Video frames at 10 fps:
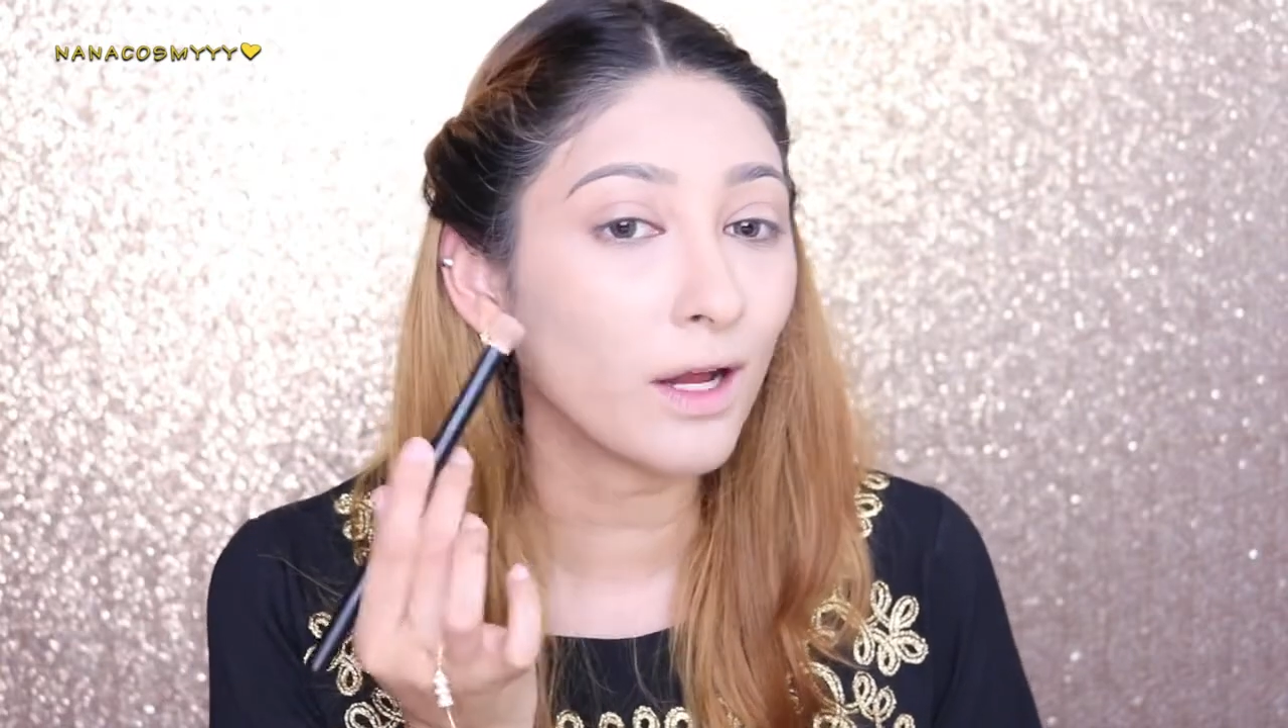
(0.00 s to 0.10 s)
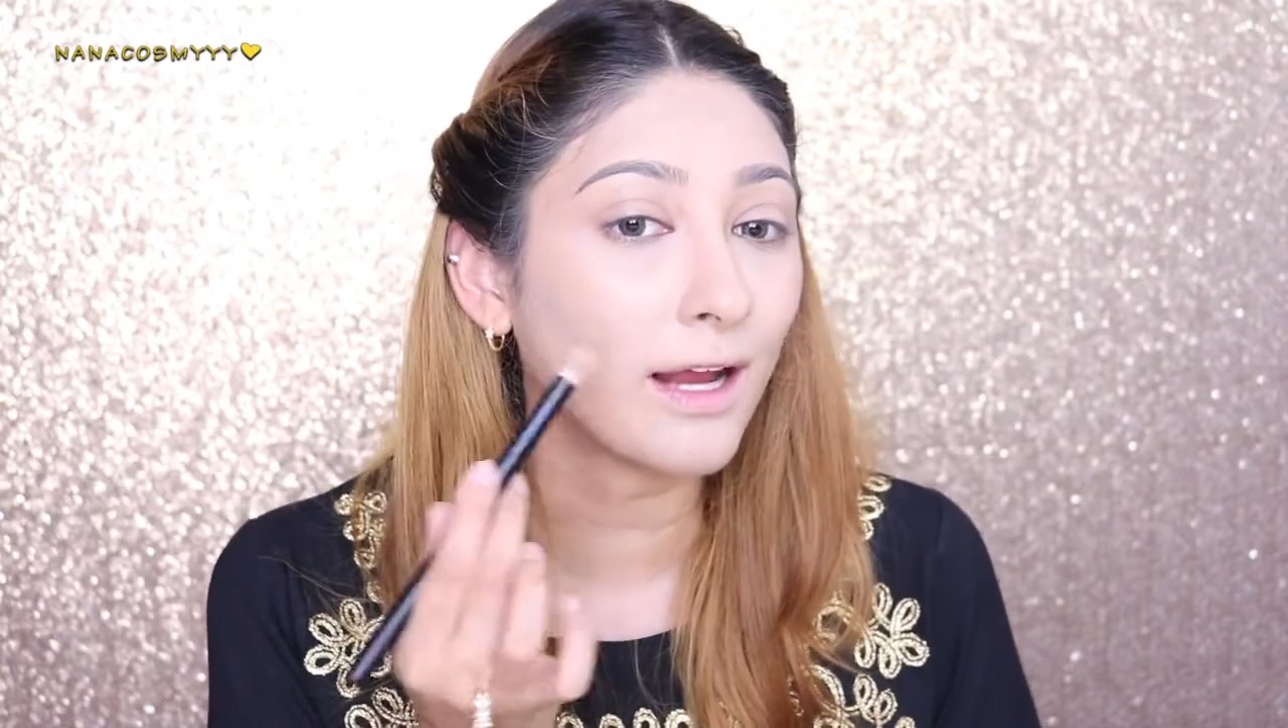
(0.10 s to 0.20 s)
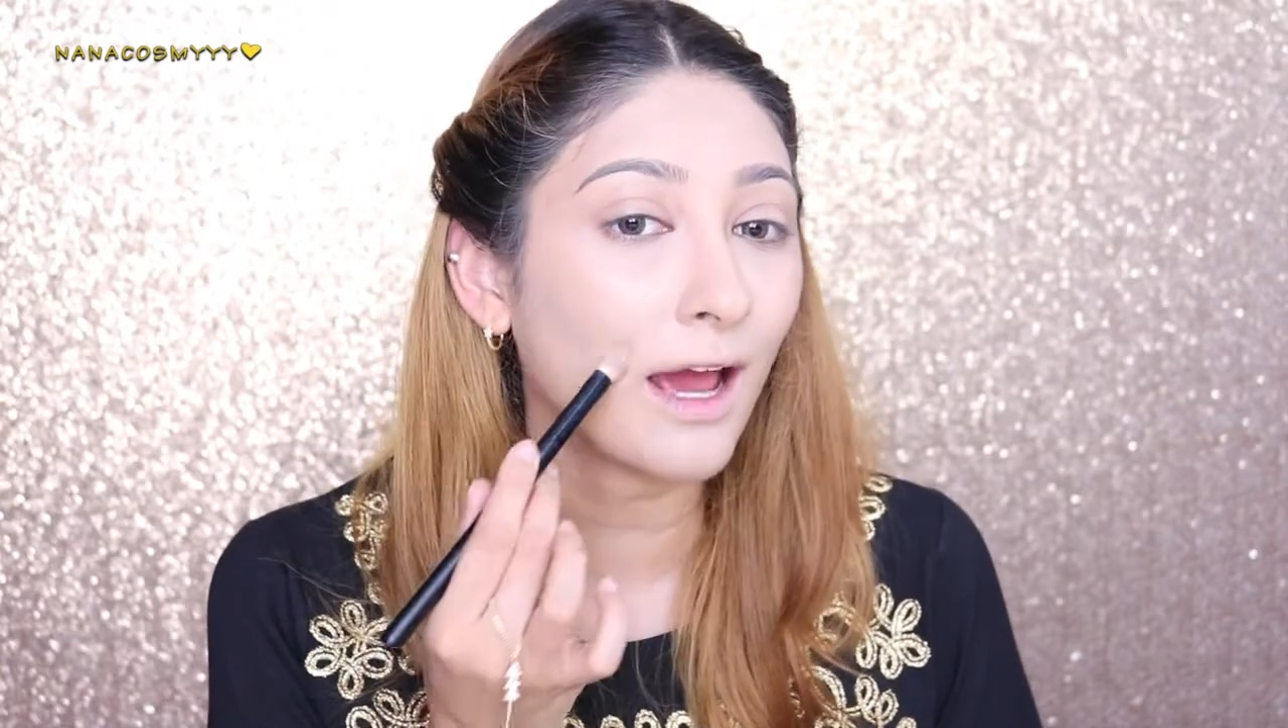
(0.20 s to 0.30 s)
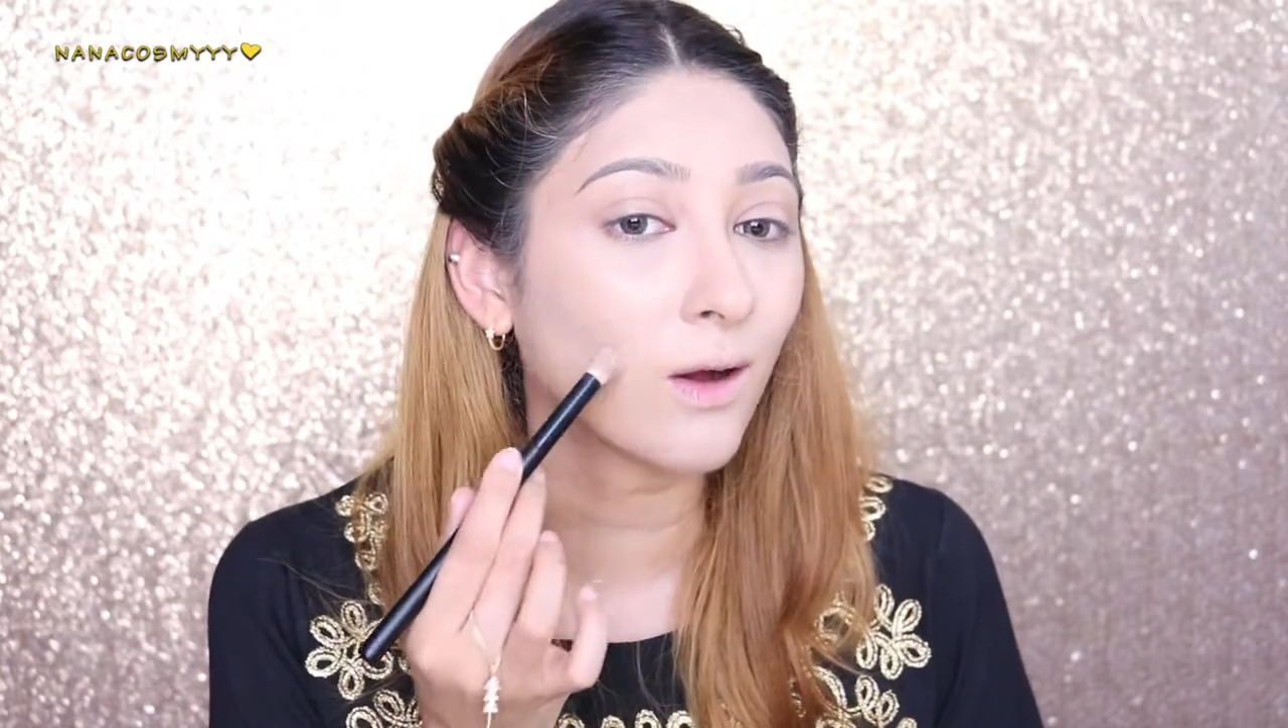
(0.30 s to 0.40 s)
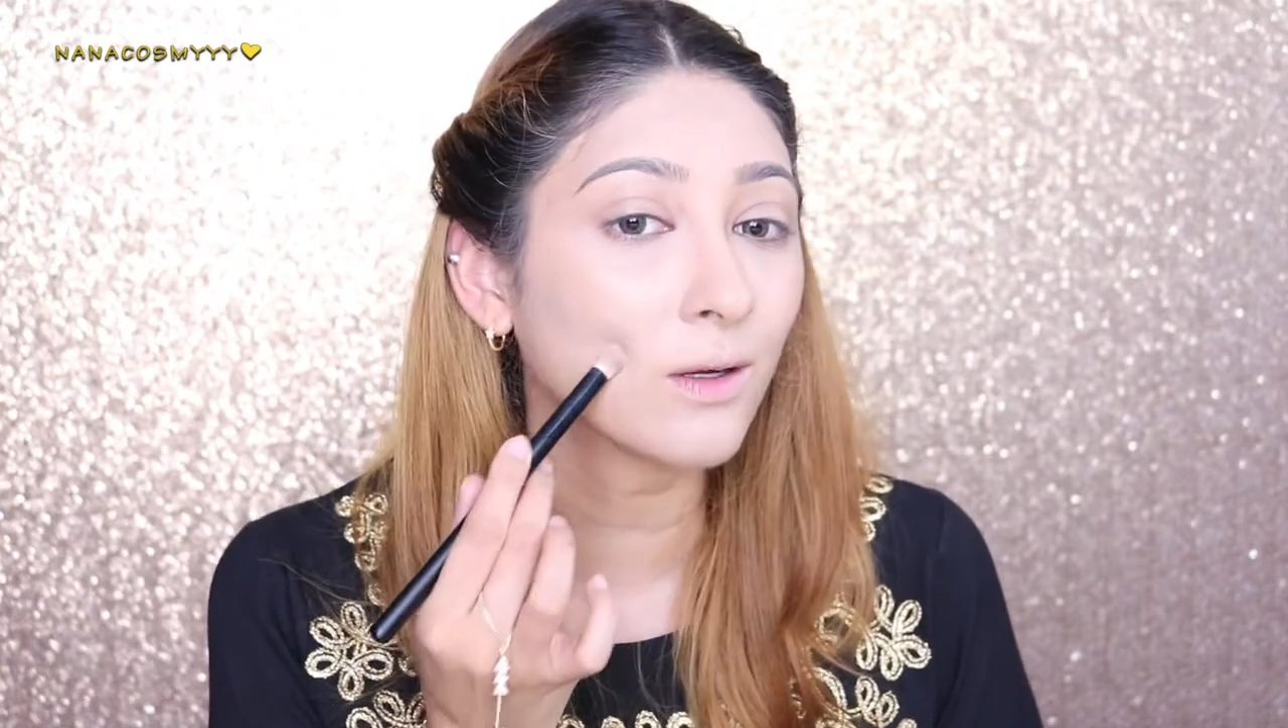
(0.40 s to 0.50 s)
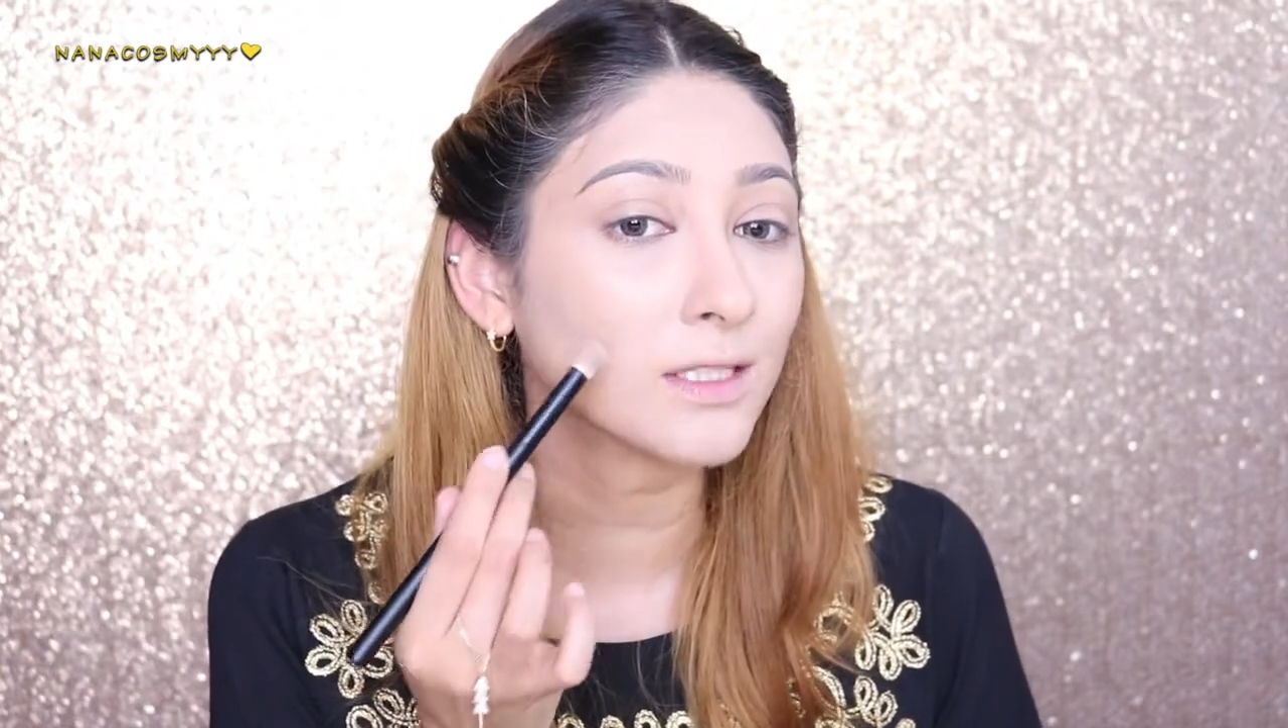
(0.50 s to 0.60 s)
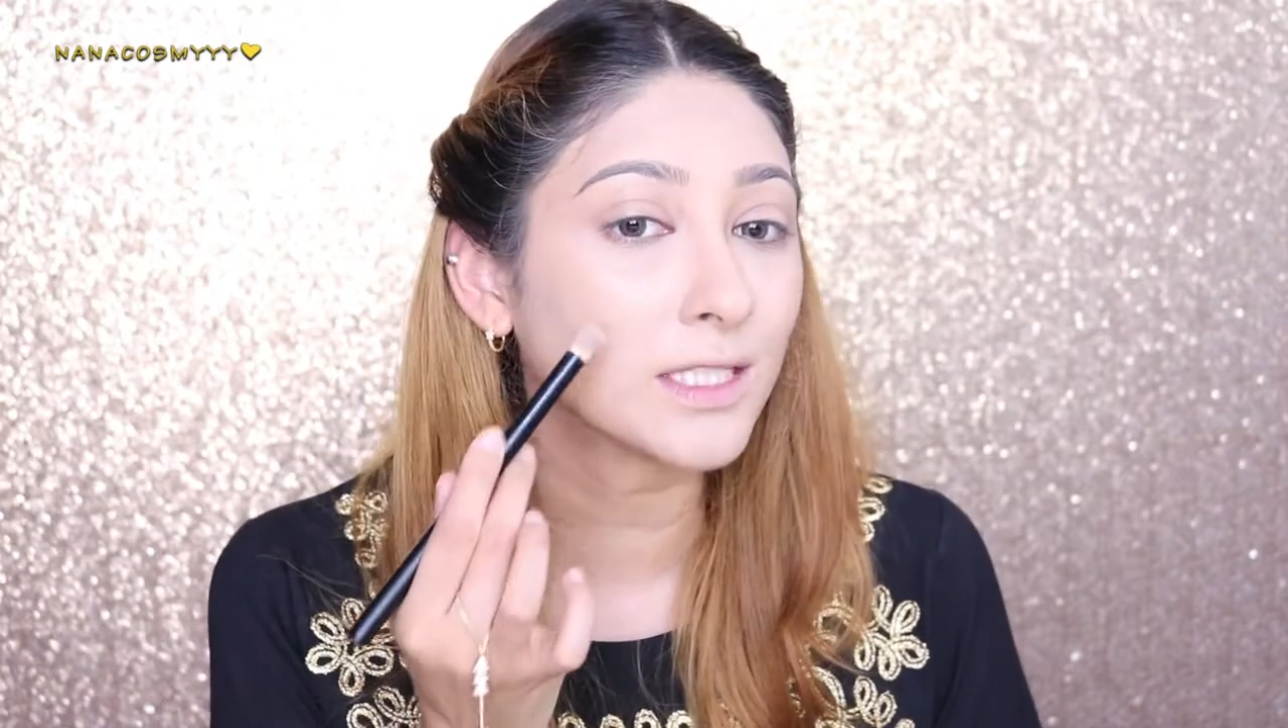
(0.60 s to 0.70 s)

อยแดงของ